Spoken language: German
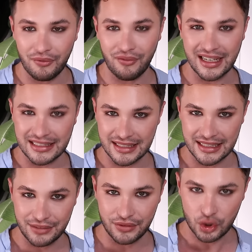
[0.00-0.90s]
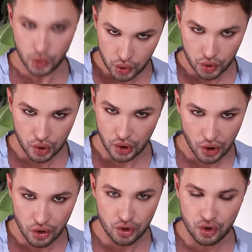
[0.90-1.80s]
weiß ich nicht, wie
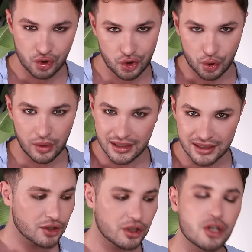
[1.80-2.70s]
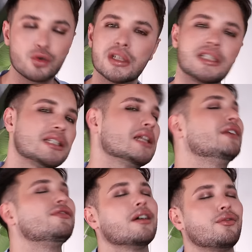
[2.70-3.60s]
Douglas, sondern du riechst
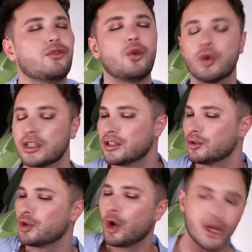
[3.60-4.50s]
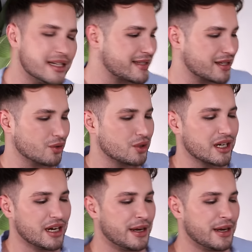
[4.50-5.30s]
einfach fruchtig und holzig und